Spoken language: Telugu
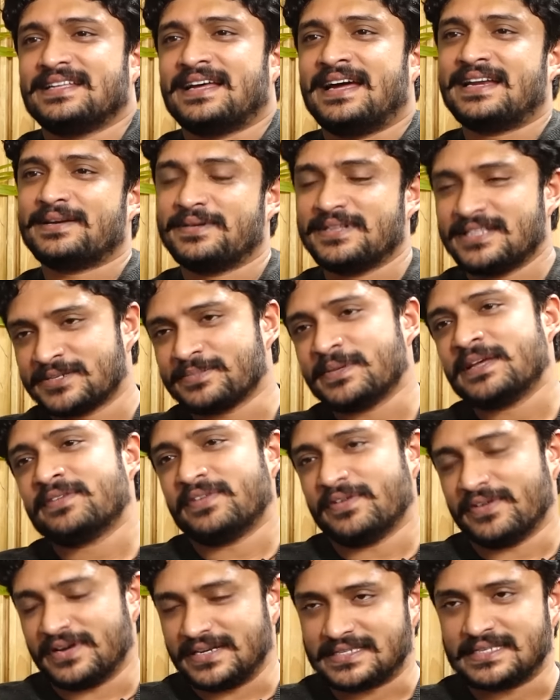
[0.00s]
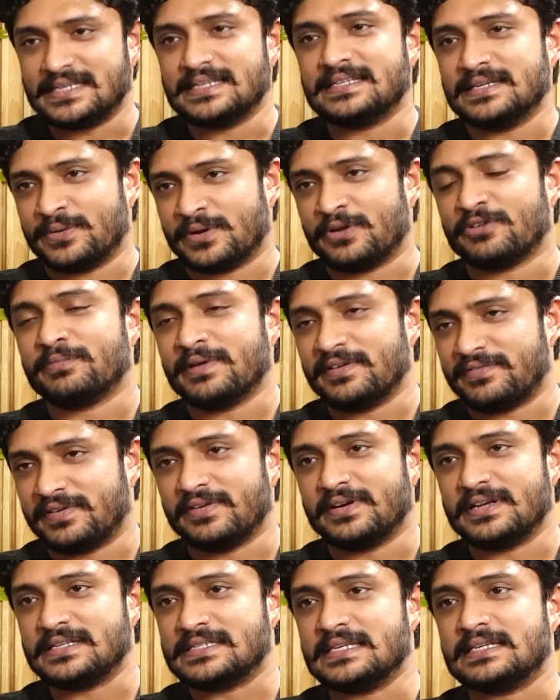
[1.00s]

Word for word: హైదరాబాద్ ఇస్ మై ఫేవరెట్ సిటీ వన్ ఆఫ్ మై ఫేవరెట్